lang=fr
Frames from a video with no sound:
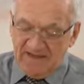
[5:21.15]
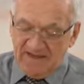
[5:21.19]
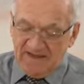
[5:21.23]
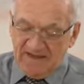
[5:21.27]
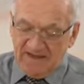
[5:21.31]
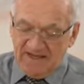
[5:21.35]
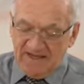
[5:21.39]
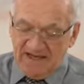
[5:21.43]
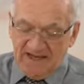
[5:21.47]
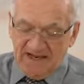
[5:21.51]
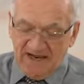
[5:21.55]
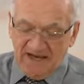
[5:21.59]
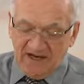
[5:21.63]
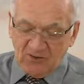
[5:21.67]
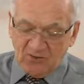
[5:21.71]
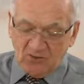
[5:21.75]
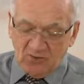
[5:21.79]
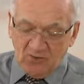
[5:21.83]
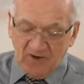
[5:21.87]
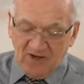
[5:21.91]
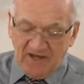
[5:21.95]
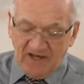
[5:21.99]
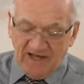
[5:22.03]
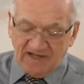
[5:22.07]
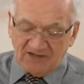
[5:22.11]
et
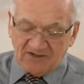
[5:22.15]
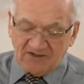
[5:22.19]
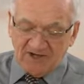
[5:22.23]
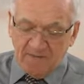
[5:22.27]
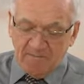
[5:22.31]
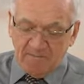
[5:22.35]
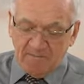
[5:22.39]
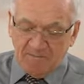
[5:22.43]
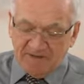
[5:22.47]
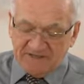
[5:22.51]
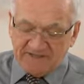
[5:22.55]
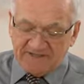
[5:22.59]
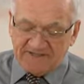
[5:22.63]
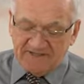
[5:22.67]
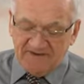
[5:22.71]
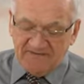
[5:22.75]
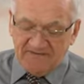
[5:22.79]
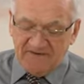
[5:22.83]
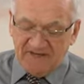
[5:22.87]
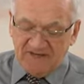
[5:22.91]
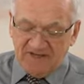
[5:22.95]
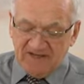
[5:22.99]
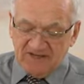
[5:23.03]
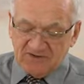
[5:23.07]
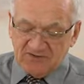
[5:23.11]
l'encourage à
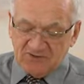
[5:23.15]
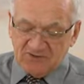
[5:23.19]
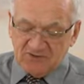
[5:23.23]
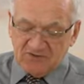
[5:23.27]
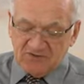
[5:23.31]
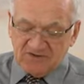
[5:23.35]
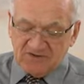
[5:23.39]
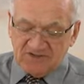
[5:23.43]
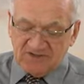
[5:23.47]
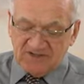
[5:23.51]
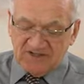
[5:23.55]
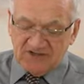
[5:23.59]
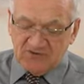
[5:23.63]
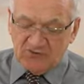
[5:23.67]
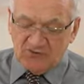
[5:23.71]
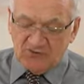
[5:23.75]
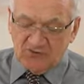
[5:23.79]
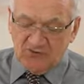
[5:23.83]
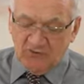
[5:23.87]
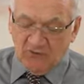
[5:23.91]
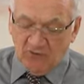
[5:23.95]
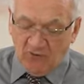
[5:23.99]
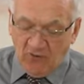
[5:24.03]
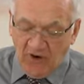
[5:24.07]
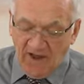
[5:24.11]
persévérer sur cette
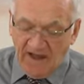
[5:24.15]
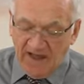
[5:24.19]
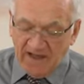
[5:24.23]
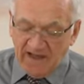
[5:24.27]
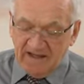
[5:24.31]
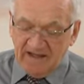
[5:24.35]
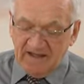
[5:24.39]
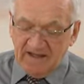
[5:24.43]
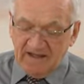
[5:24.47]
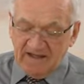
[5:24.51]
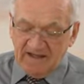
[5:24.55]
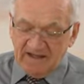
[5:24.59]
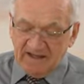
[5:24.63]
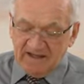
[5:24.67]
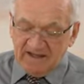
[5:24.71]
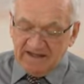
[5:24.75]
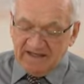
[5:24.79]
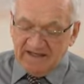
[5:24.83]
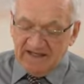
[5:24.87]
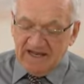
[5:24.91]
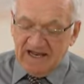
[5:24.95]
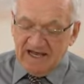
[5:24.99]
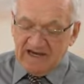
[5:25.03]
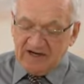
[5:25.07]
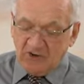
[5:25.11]
voie
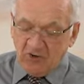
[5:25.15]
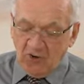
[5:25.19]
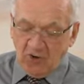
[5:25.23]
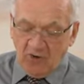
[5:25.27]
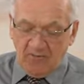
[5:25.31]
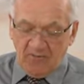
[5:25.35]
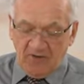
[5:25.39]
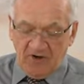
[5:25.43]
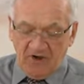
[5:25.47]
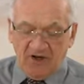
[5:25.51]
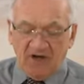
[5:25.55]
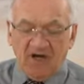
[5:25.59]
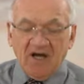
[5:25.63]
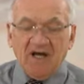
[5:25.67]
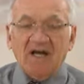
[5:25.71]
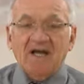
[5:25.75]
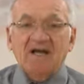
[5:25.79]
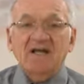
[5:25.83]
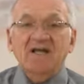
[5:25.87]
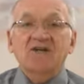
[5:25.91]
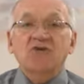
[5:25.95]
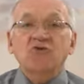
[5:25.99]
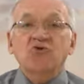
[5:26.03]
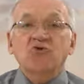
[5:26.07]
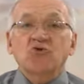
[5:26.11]
qui la
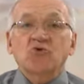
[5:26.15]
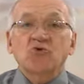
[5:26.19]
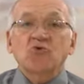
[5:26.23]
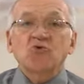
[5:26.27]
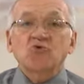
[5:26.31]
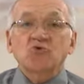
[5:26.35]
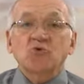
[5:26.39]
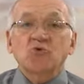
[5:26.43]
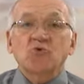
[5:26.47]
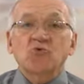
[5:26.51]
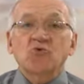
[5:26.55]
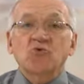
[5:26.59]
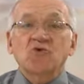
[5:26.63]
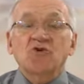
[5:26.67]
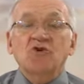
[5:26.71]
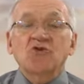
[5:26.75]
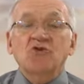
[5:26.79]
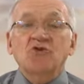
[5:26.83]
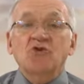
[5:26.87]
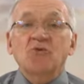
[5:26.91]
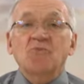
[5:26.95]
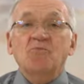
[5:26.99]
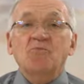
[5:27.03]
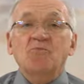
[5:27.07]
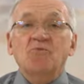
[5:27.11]
comblera toujours
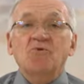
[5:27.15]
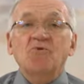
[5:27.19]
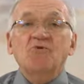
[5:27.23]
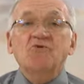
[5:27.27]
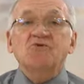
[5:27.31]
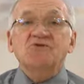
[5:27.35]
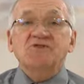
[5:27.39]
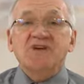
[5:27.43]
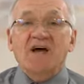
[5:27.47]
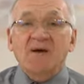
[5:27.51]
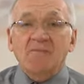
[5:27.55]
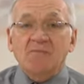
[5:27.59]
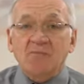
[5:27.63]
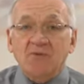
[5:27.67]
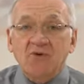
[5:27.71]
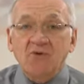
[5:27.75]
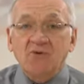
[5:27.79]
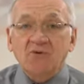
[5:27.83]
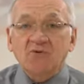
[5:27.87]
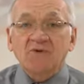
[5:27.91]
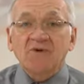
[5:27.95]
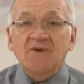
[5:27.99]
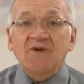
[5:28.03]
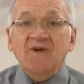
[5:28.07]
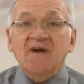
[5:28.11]
de plus en
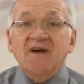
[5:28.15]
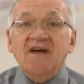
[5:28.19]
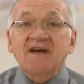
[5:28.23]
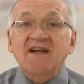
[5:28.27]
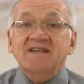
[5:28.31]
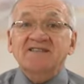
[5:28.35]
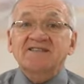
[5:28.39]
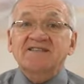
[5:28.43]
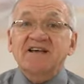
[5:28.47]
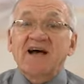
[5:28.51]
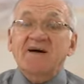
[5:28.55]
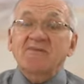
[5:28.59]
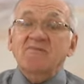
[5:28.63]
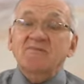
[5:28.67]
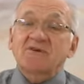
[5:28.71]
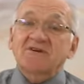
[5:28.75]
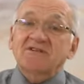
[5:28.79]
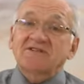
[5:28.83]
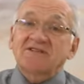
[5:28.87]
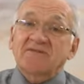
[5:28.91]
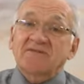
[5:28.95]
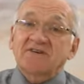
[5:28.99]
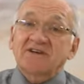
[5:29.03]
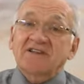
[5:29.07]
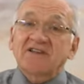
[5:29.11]
plus. il semble
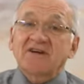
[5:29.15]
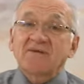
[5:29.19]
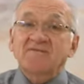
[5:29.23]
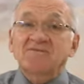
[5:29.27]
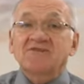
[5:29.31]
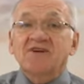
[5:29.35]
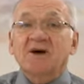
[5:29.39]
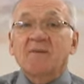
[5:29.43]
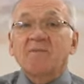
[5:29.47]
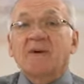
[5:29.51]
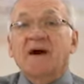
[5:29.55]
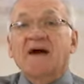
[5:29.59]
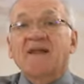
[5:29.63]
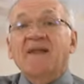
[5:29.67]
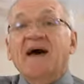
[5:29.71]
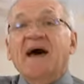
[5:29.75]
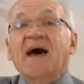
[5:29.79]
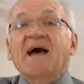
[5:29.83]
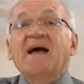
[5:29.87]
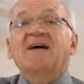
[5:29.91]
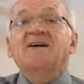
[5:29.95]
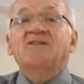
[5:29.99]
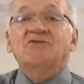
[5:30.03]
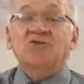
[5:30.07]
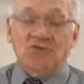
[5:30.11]
que ça va être comme ça
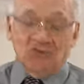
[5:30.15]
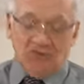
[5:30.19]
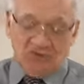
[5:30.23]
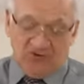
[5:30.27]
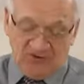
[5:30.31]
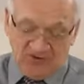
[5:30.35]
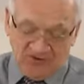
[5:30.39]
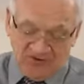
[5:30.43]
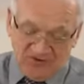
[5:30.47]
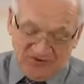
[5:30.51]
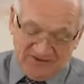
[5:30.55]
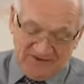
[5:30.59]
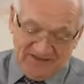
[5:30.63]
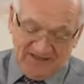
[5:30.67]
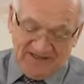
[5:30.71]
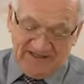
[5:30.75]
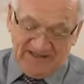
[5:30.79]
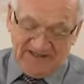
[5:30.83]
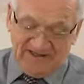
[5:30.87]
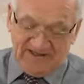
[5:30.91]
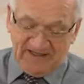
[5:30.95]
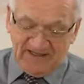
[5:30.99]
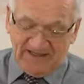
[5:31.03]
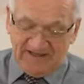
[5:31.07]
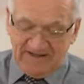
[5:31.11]
pendant
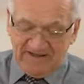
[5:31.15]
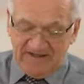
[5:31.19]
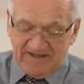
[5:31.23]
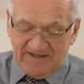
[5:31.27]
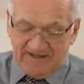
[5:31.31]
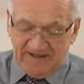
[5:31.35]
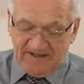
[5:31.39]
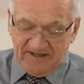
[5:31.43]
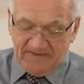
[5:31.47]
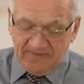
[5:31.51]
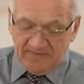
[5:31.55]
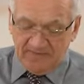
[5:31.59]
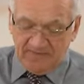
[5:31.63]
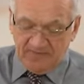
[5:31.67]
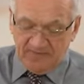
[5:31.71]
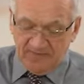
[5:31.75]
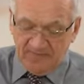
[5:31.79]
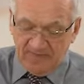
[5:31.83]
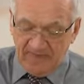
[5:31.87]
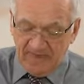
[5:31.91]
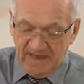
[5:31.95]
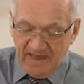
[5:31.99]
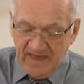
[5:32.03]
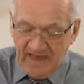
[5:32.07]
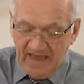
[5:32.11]
l'éternité.
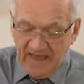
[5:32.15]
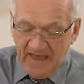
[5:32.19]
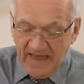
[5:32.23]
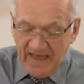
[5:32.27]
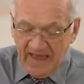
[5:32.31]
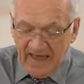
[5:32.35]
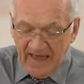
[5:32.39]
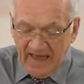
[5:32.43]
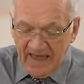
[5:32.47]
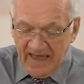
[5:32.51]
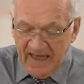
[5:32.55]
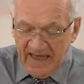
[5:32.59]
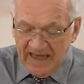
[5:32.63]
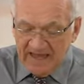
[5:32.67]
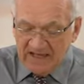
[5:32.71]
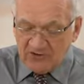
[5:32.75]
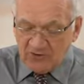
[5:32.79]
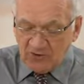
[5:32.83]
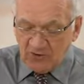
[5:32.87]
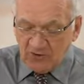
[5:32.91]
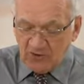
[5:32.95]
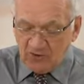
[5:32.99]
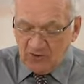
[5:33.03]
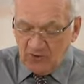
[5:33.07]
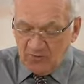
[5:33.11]

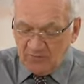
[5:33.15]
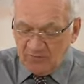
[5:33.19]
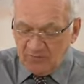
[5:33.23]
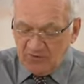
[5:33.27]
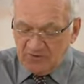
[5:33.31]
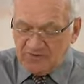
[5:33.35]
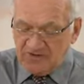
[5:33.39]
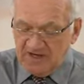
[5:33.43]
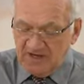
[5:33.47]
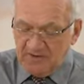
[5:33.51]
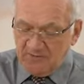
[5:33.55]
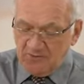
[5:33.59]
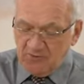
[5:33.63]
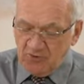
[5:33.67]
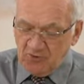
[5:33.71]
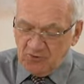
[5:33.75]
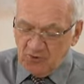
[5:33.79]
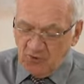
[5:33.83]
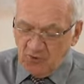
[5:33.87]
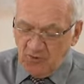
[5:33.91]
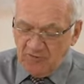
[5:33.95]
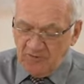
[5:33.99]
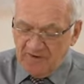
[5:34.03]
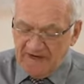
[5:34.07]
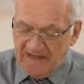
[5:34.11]
Être de plus en plus
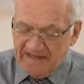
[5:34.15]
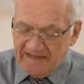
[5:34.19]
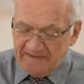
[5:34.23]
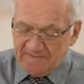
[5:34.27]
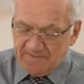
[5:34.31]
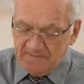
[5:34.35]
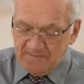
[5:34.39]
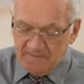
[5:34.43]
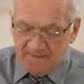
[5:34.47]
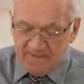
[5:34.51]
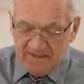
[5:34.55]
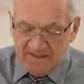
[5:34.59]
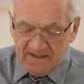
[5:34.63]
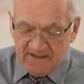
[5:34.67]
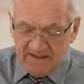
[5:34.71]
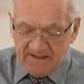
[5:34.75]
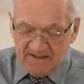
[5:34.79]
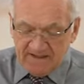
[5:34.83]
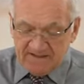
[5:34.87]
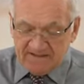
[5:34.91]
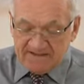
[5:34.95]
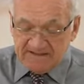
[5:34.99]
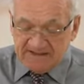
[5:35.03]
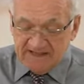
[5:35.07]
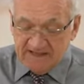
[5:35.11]
comblé,
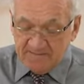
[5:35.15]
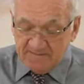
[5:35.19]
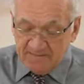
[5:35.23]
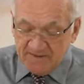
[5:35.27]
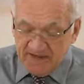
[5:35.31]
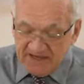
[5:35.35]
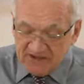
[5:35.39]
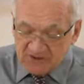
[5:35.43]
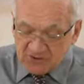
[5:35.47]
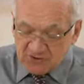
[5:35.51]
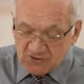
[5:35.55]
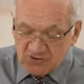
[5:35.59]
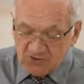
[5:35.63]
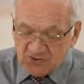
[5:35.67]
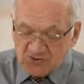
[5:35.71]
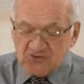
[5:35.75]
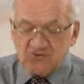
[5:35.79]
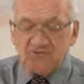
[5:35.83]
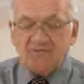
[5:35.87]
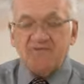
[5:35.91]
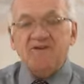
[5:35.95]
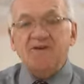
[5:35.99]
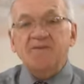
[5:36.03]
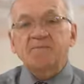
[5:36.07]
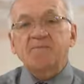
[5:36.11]
c'est bien ce que
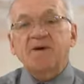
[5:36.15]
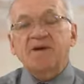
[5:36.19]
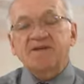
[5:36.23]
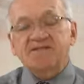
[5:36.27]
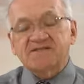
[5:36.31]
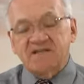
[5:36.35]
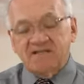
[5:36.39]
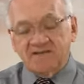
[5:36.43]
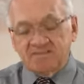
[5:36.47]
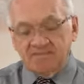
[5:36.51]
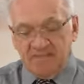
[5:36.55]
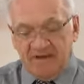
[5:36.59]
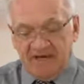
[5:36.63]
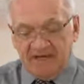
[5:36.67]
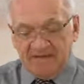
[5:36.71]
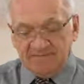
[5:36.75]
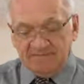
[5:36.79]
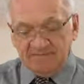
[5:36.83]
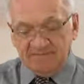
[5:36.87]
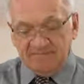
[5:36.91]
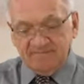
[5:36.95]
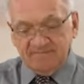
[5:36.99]
tu vis présentement.